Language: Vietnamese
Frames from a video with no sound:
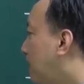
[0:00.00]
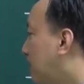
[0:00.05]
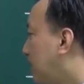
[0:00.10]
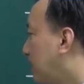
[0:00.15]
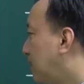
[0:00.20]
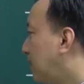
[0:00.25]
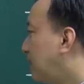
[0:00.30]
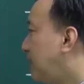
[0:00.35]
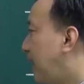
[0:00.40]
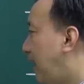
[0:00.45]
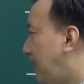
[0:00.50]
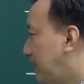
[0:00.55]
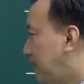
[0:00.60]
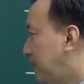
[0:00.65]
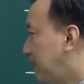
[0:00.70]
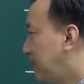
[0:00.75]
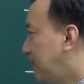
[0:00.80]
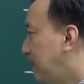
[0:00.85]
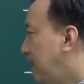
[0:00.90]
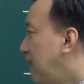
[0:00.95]
và tăng rất nhanh
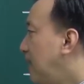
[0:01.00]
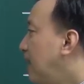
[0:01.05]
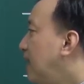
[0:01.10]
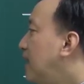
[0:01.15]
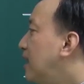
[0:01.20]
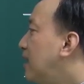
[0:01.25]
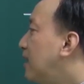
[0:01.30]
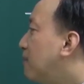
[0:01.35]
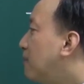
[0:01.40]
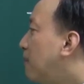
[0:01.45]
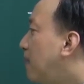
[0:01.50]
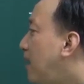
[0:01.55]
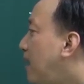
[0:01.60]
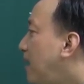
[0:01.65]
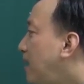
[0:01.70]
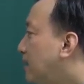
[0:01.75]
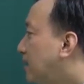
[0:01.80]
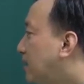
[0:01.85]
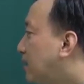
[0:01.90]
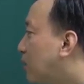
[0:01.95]
b
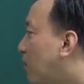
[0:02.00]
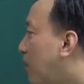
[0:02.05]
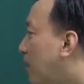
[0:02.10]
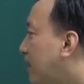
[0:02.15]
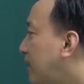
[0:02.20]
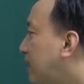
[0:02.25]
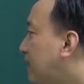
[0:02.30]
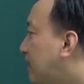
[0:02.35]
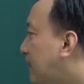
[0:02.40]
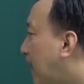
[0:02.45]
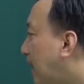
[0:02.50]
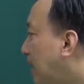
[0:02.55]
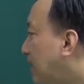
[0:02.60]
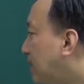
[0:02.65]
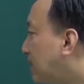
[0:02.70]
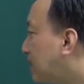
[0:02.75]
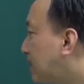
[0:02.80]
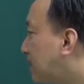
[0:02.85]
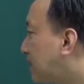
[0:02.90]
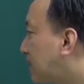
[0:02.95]
dân số Hoa Kỳ tăng
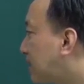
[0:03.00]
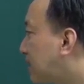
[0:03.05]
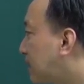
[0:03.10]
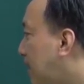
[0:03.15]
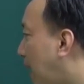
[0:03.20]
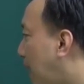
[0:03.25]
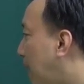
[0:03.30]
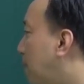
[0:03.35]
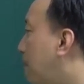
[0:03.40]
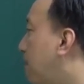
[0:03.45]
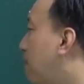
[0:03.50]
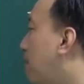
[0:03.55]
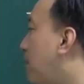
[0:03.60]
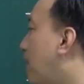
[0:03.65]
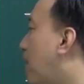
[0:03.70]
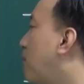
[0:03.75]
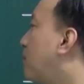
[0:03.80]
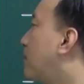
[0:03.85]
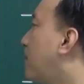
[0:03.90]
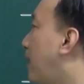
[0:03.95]
chậm
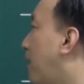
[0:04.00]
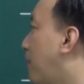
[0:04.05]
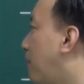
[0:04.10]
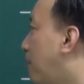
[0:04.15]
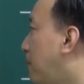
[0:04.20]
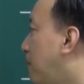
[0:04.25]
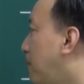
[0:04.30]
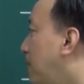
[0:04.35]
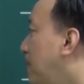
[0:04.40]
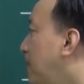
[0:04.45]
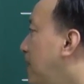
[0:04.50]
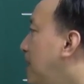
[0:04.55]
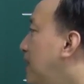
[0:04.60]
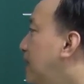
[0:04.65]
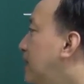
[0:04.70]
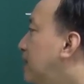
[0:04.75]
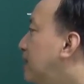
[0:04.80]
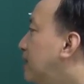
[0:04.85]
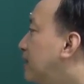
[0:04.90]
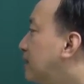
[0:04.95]
và không đều
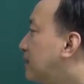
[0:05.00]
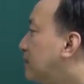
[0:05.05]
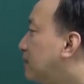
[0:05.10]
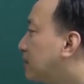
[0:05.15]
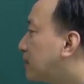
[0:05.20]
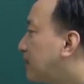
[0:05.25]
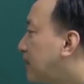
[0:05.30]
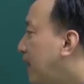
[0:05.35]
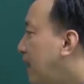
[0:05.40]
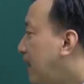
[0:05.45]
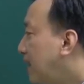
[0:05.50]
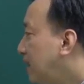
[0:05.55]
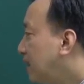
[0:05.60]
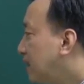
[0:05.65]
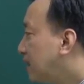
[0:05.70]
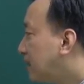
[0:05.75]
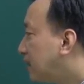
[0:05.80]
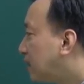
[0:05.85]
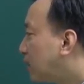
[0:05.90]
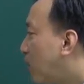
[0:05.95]
C.
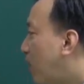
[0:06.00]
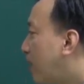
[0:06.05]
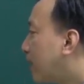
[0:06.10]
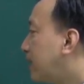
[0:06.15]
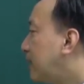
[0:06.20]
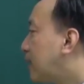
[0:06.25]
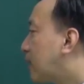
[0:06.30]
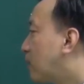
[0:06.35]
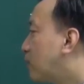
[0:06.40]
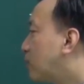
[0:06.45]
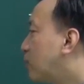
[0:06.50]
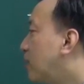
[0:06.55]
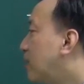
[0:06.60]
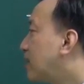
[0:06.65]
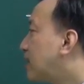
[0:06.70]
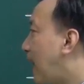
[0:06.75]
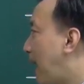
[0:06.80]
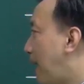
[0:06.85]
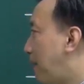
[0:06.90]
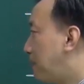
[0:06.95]
Dân số Hoa Kỳ có
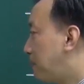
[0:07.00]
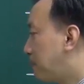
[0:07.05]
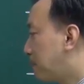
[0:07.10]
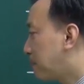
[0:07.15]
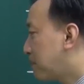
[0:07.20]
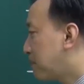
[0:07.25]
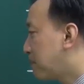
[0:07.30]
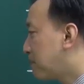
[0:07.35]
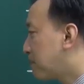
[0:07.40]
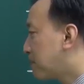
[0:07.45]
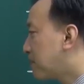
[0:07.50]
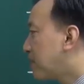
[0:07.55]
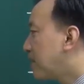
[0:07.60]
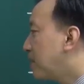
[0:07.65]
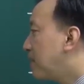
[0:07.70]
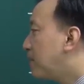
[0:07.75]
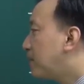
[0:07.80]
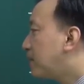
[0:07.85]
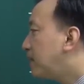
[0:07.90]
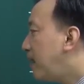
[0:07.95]
xuống giảm.
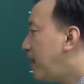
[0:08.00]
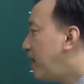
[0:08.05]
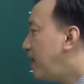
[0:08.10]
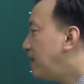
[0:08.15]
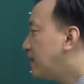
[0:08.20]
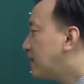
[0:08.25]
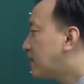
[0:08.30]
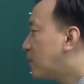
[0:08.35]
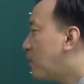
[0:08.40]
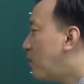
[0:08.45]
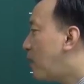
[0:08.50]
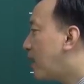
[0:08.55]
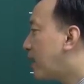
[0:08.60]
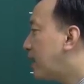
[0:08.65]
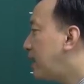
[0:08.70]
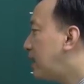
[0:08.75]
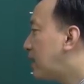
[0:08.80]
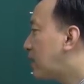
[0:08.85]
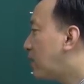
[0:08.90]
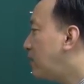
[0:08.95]
D. Dân số Hoa
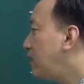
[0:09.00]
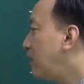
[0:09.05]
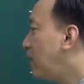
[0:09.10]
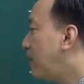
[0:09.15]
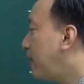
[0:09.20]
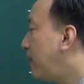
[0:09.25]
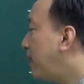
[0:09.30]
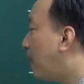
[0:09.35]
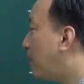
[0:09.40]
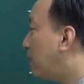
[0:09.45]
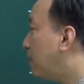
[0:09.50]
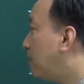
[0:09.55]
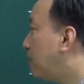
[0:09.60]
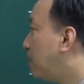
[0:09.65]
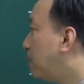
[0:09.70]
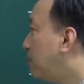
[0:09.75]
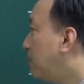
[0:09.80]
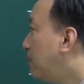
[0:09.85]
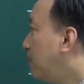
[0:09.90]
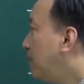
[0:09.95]
Kỳ có nhiều biến động.
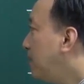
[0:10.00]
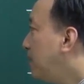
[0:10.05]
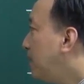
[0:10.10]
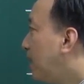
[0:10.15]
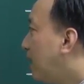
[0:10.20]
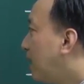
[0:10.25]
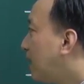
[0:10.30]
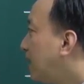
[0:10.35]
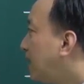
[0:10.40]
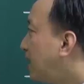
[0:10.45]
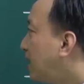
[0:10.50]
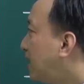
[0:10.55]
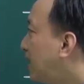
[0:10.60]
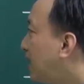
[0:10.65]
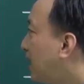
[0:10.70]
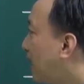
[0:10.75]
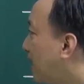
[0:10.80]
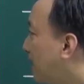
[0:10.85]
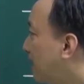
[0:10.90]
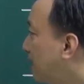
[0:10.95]
Ở đây ta
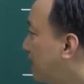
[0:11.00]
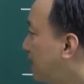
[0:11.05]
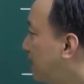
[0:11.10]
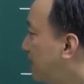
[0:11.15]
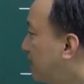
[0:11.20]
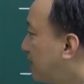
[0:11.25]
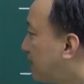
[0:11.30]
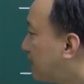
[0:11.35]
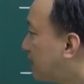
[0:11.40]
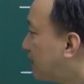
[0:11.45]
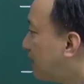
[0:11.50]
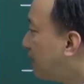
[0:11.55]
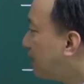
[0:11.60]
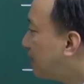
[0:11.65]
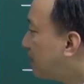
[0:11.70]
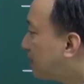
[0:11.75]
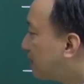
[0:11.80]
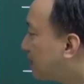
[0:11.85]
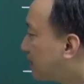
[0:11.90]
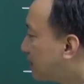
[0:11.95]
thấy là
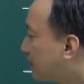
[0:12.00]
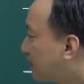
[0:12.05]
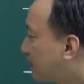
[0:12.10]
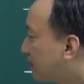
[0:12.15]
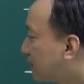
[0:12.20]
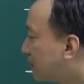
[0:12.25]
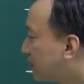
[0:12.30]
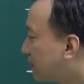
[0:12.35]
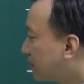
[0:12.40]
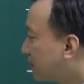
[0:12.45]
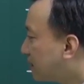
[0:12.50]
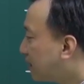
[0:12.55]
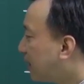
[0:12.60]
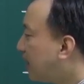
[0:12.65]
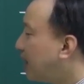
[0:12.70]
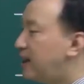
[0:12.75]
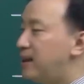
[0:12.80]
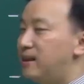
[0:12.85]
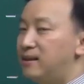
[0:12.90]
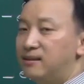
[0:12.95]
đoán C
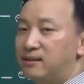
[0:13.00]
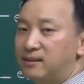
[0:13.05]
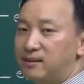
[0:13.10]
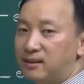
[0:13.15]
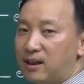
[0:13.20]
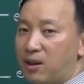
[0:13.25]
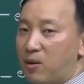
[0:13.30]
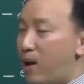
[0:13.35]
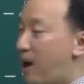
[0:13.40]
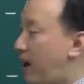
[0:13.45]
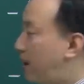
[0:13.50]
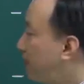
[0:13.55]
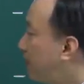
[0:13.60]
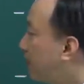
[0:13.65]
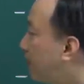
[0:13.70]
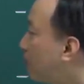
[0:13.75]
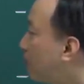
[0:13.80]
là loại vì